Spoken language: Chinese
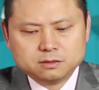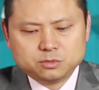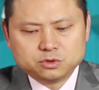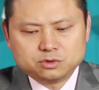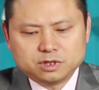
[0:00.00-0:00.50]

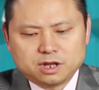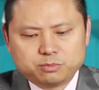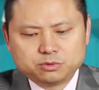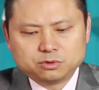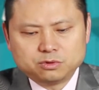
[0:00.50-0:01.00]
比如说呢，
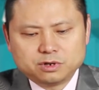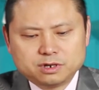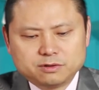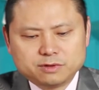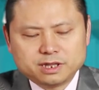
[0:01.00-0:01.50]
普通人
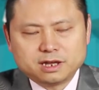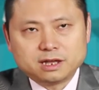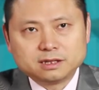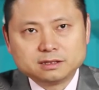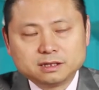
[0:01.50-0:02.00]
认为
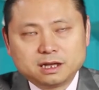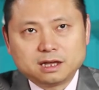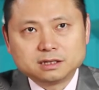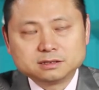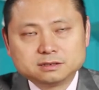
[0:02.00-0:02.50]
的
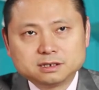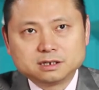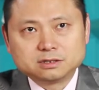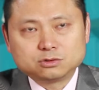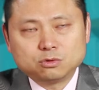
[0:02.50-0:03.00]
啊这
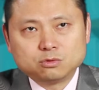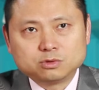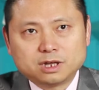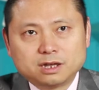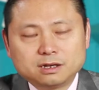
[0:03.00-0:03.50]
个动物
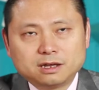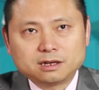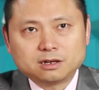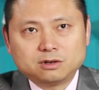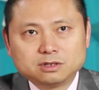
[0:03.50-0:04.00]
呢，
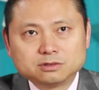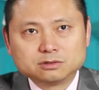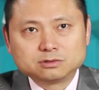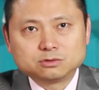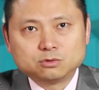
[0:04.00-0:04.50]
高
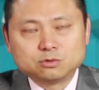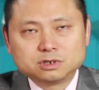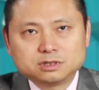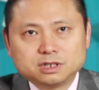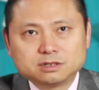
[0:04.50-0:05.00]
等动物
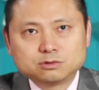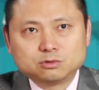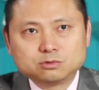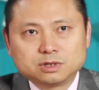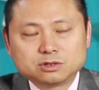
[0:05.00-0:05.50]
和低等
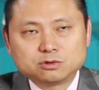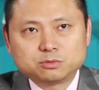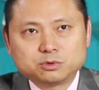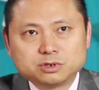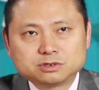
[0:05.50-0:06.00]
动物呢，都是
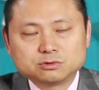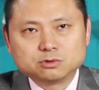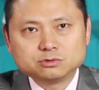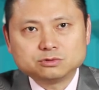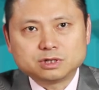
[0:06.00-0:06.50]
不会使用
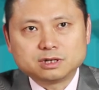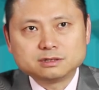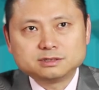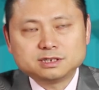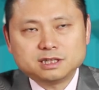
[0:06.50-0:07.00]
工具的。
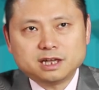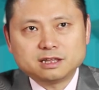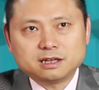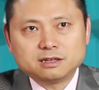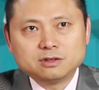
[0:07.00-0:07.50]
现在
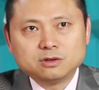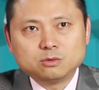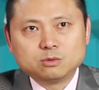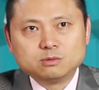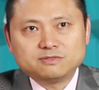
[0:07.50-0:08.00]
呢，我们